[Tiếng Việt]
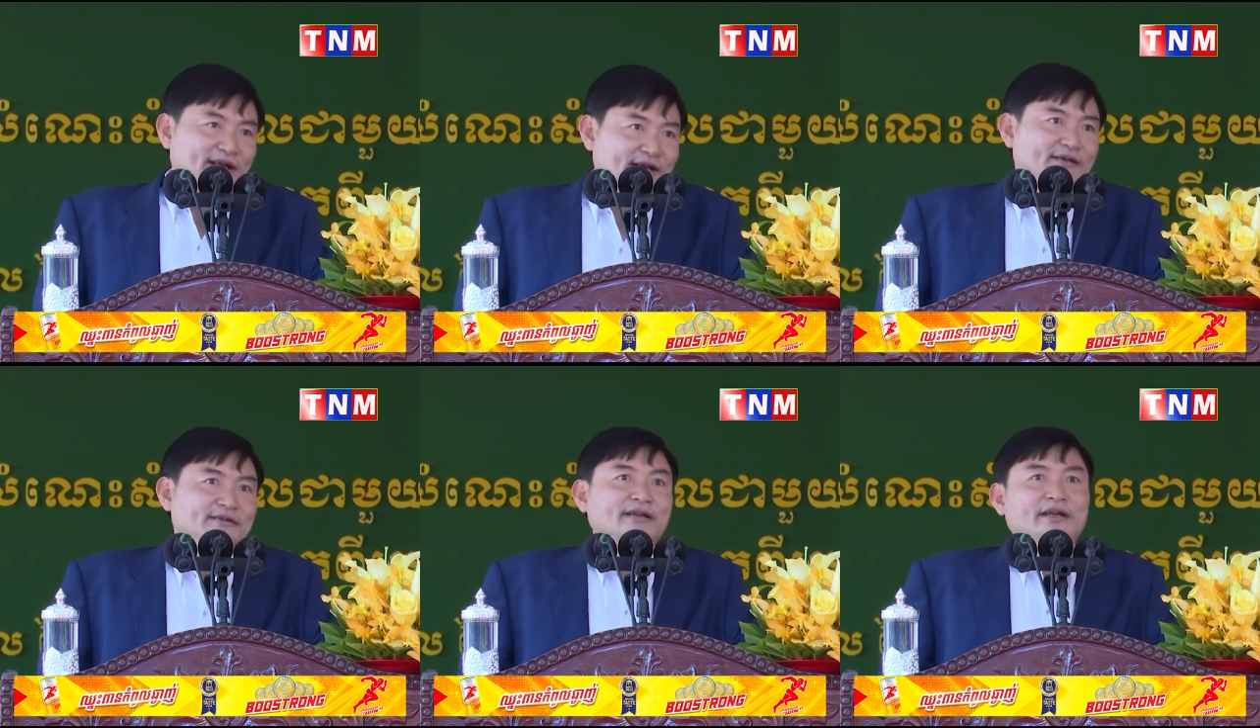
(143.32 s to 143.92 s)

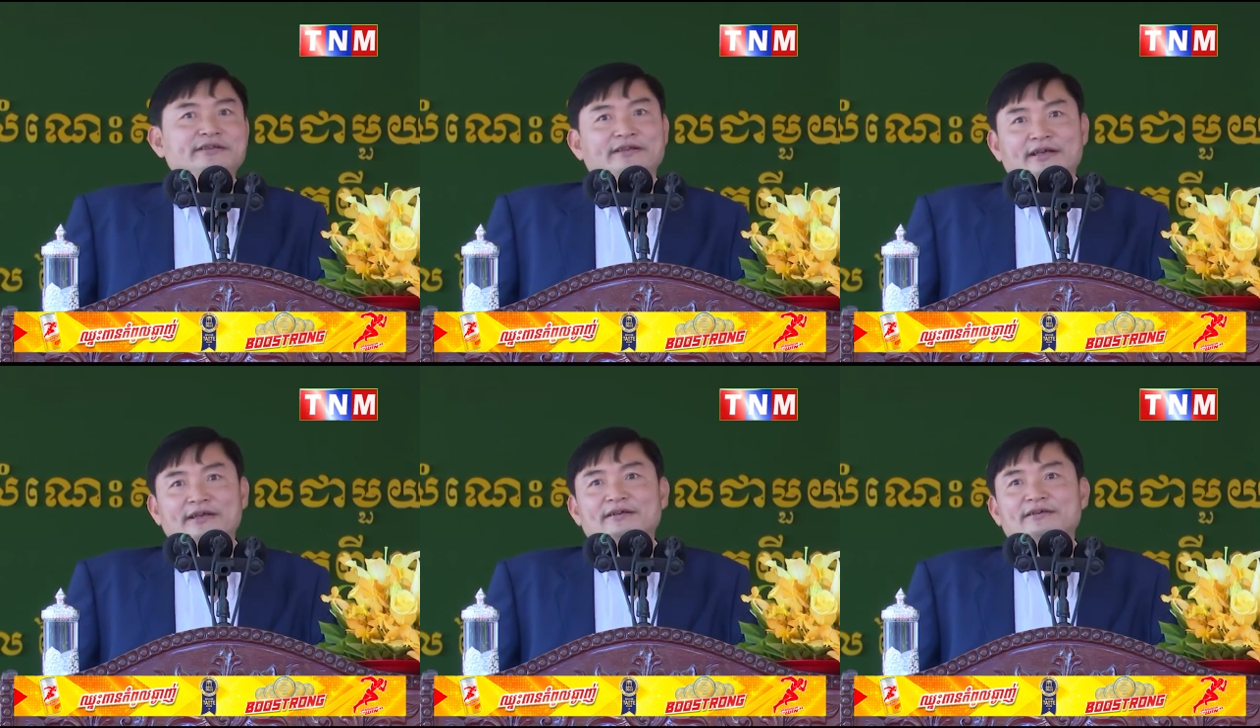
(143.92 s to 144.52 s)
na đại chỉ
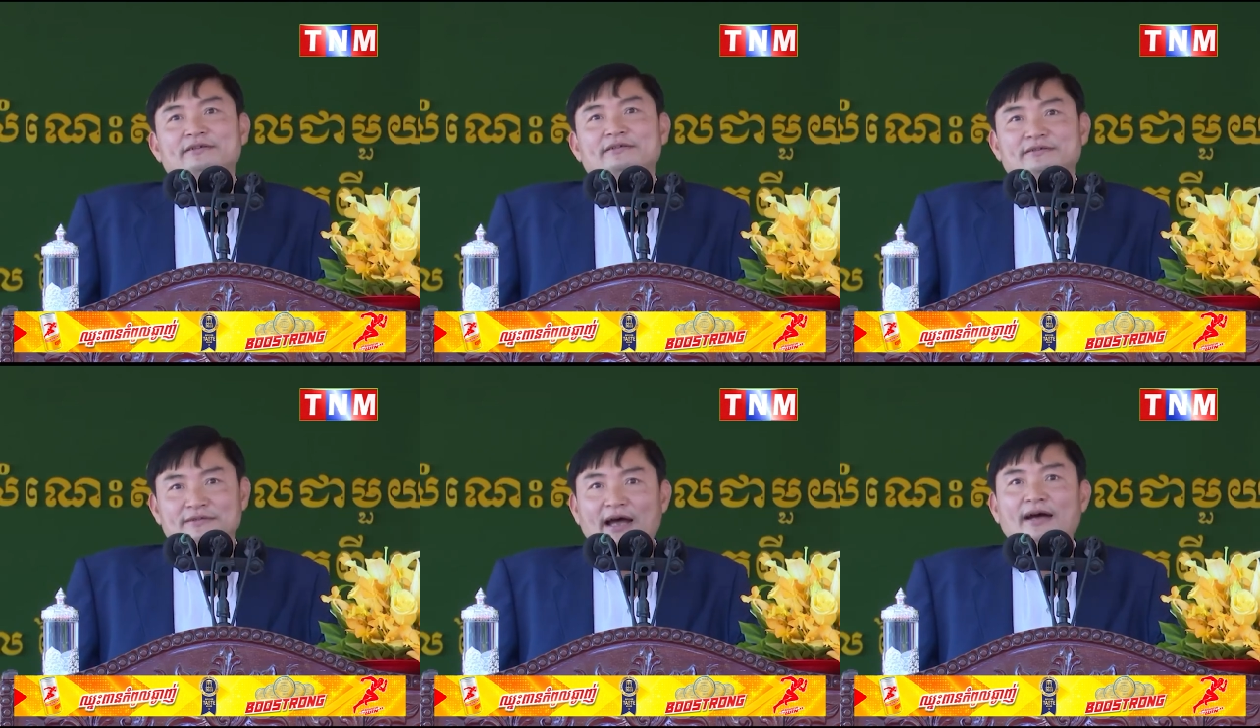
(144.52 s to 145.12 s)
nhẹ
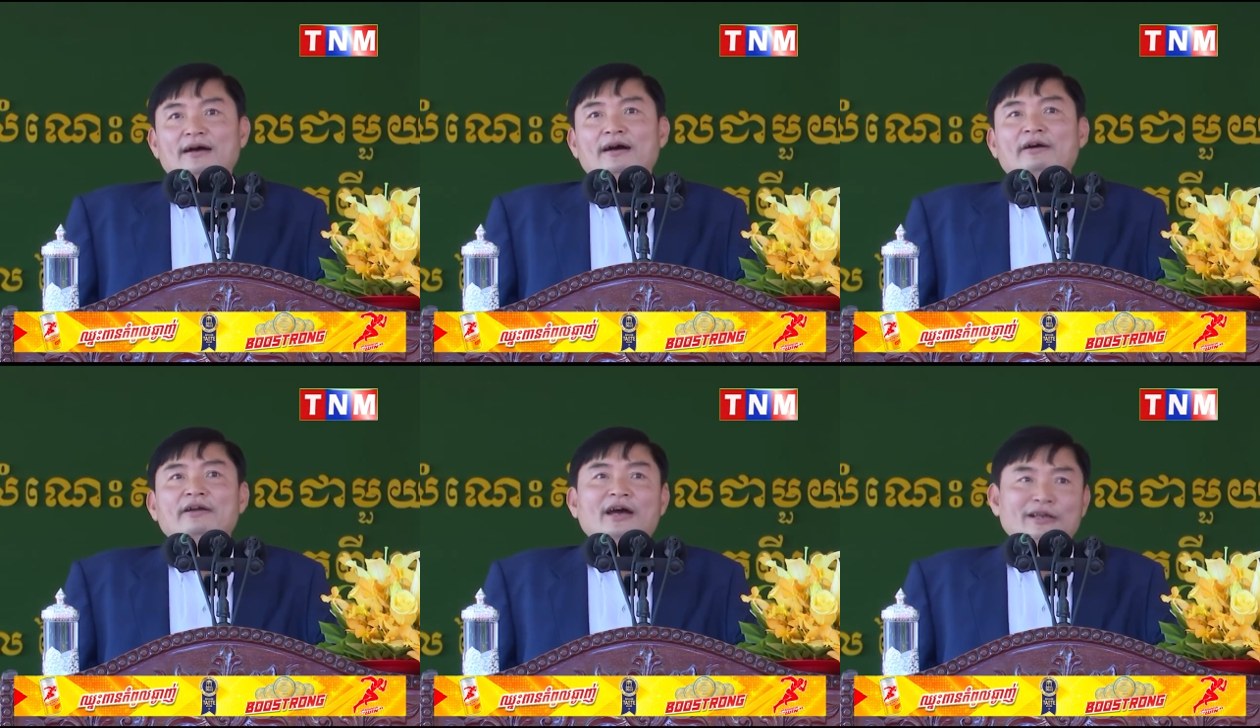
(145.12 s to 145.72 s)
đã
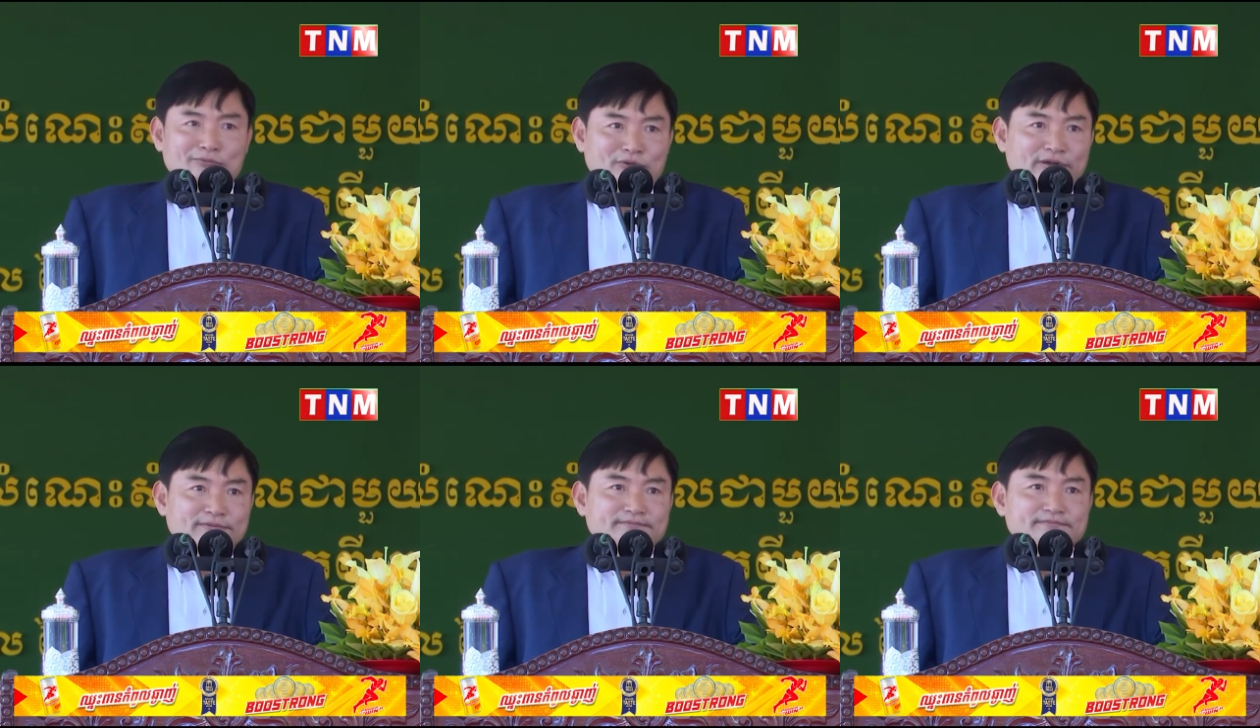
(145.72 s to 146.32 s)
ơi anh vợ
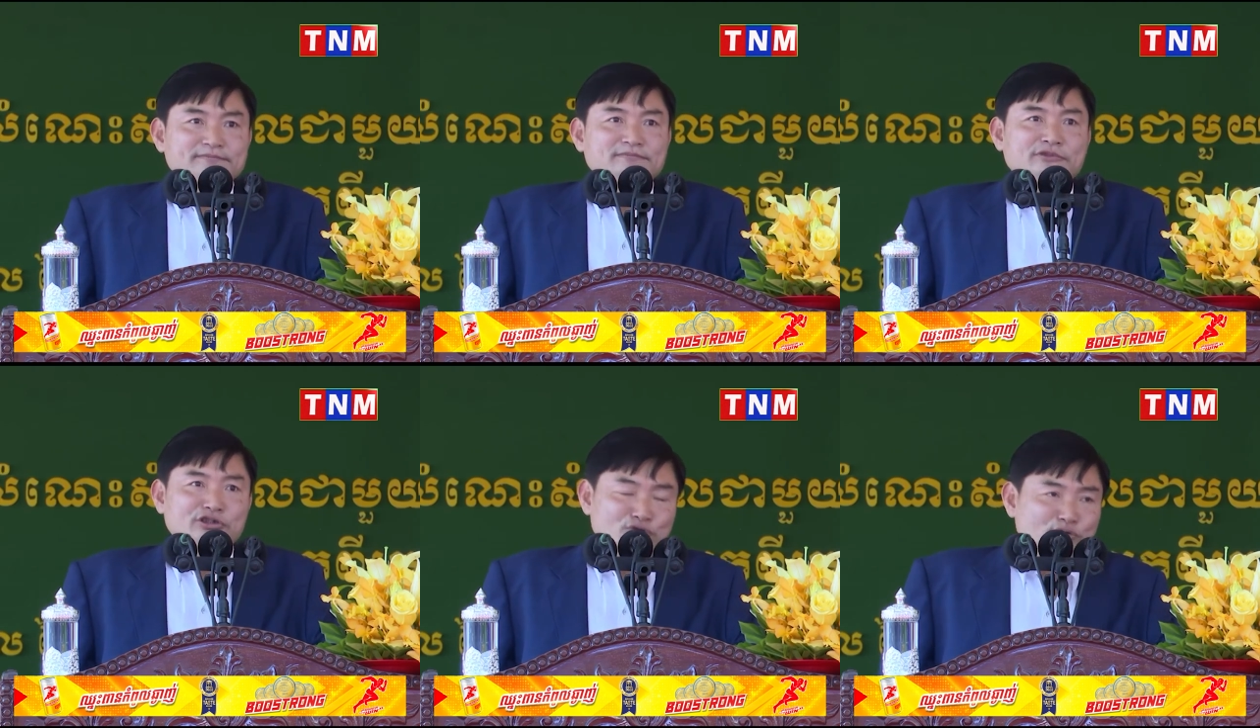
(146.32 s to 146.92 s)

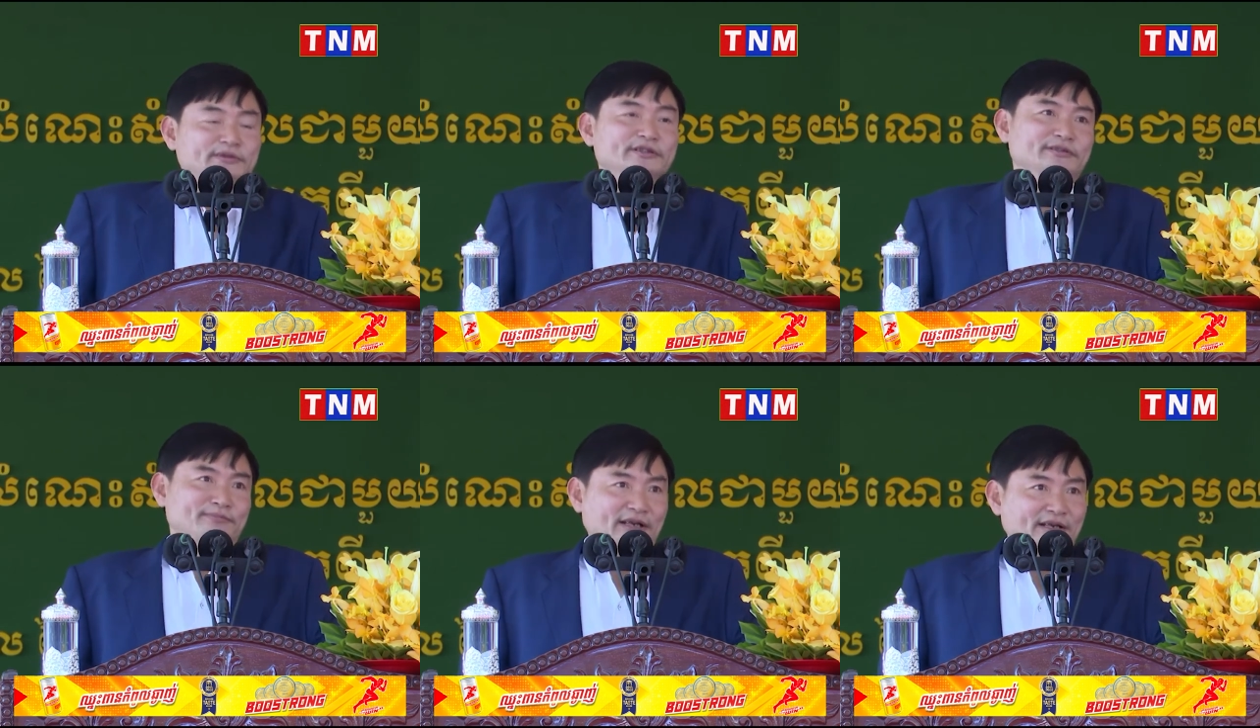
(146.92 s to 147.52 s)
chỉ rôm cứ
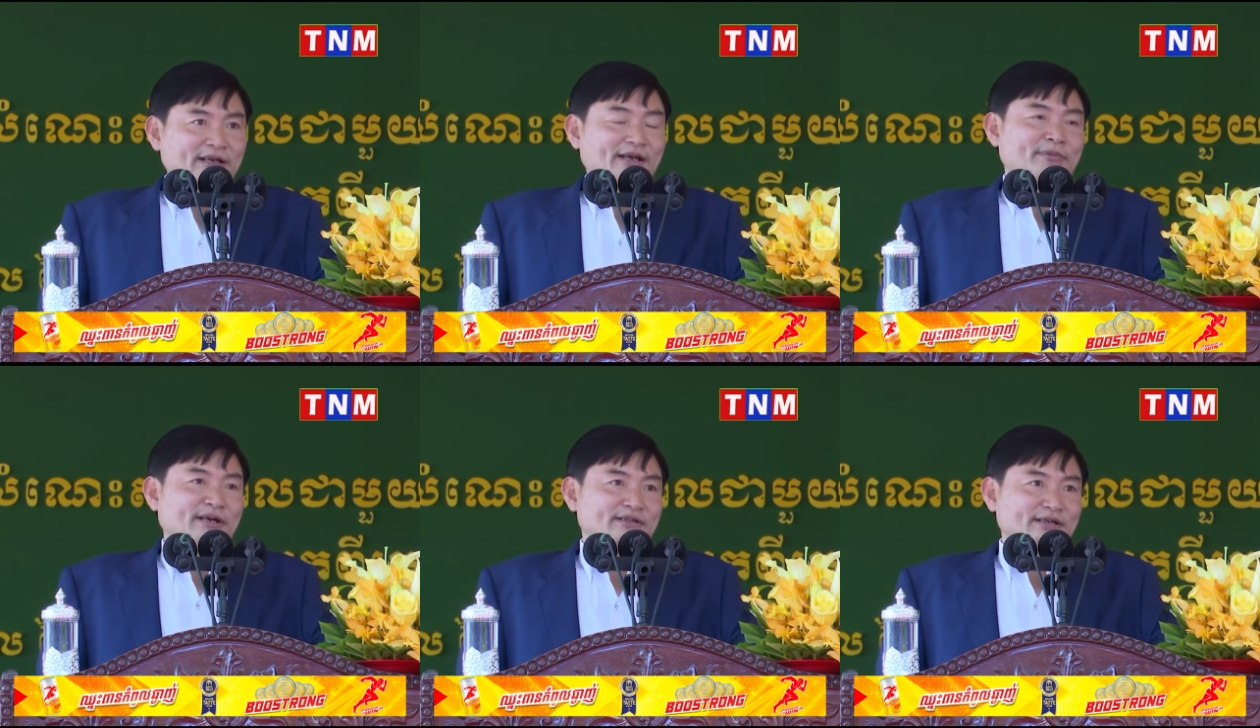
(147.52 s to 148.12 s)
sầm đại ở kẹt
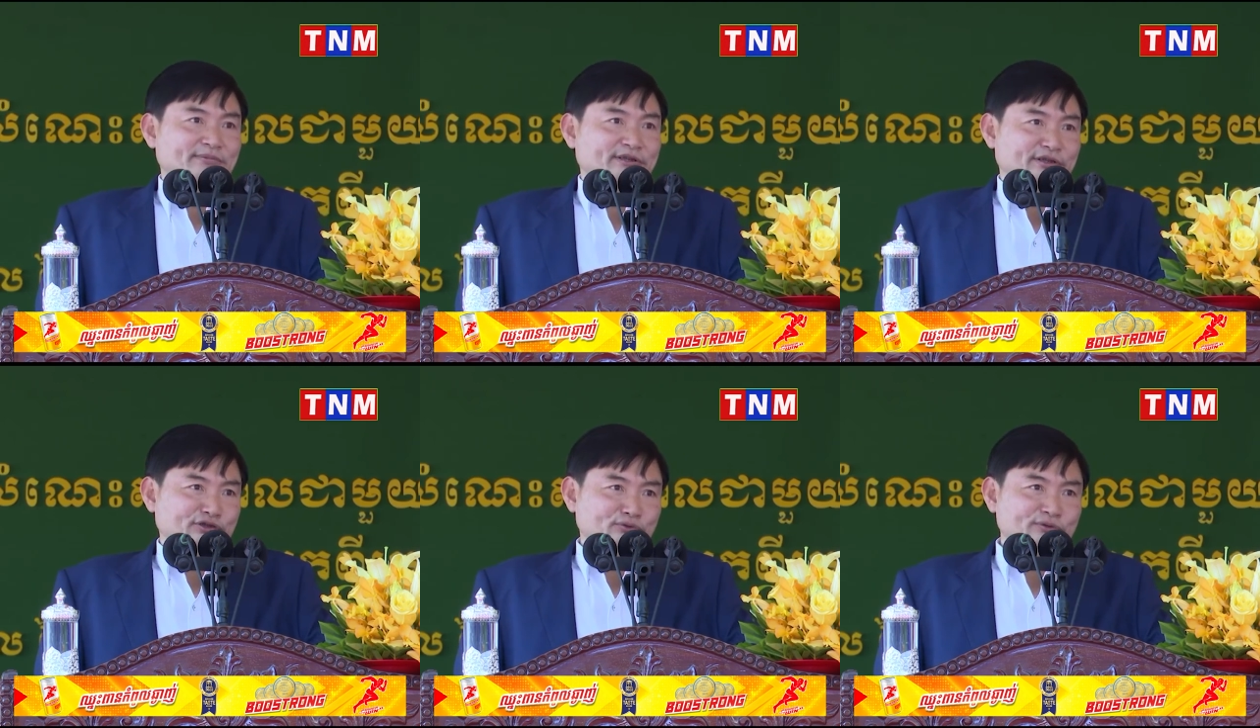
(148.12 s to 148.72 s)
mà sơn đây
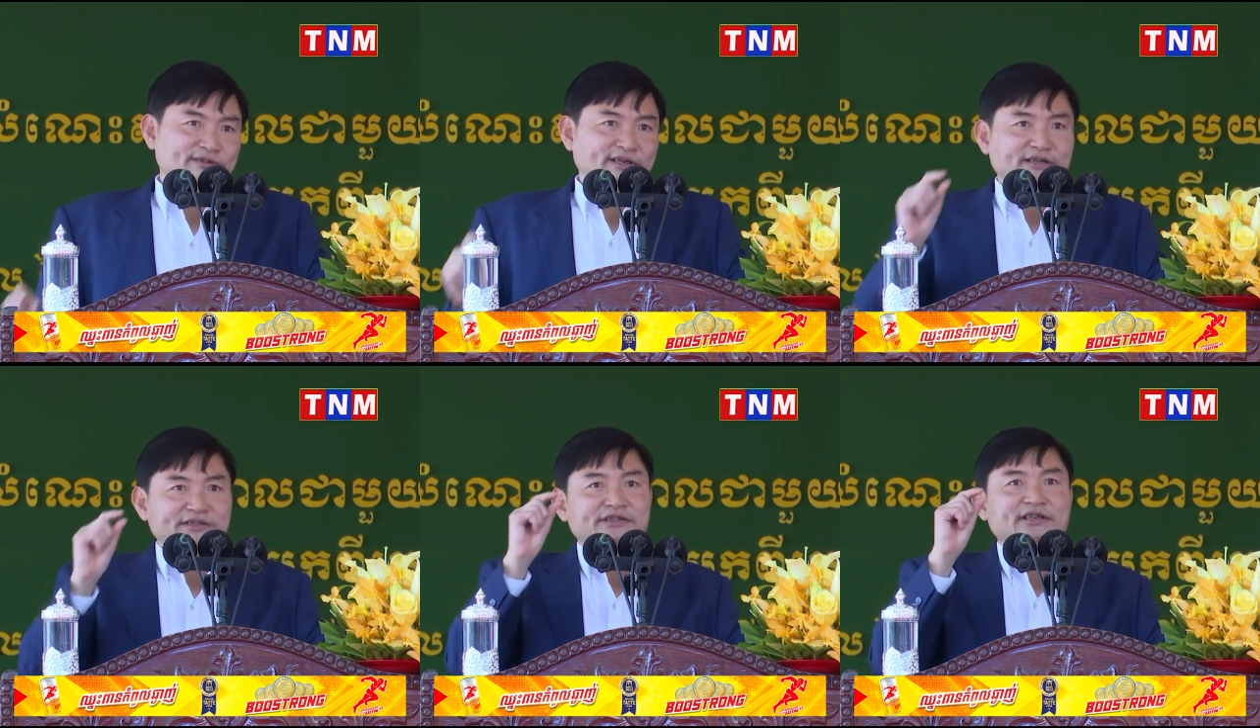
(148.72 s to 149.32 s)
để cho hôn
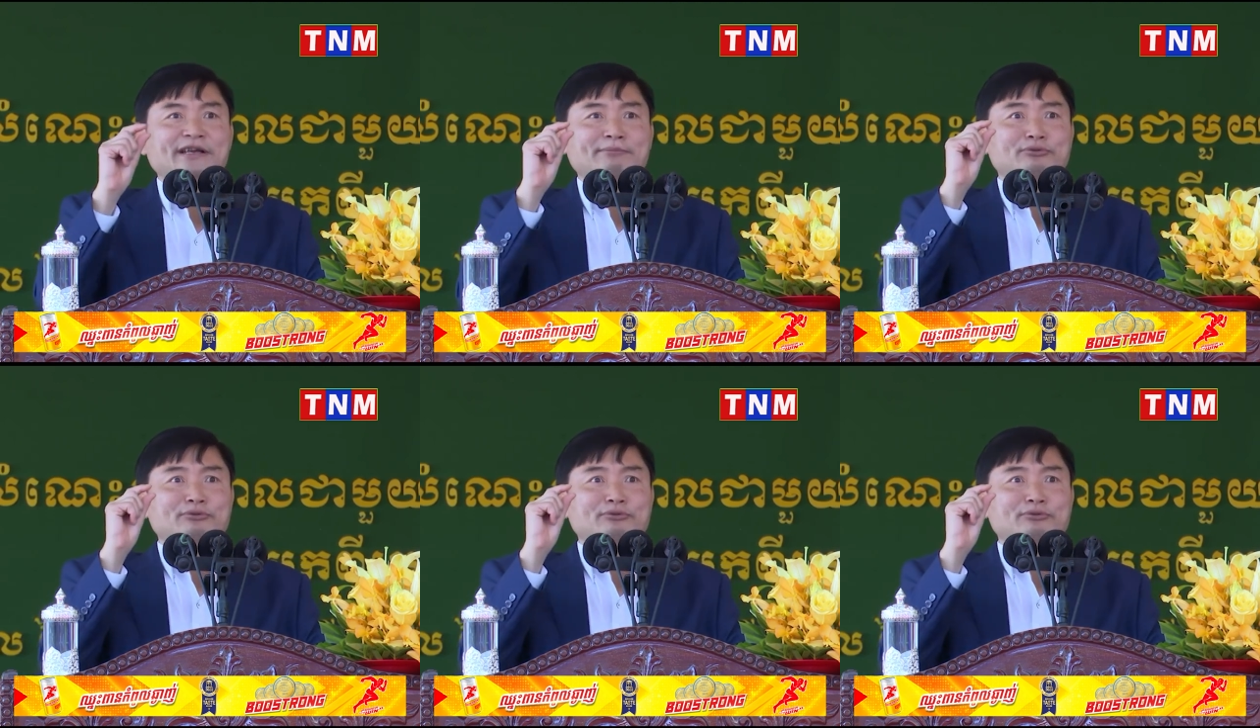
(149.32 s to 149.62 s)
sáng chiến nẹt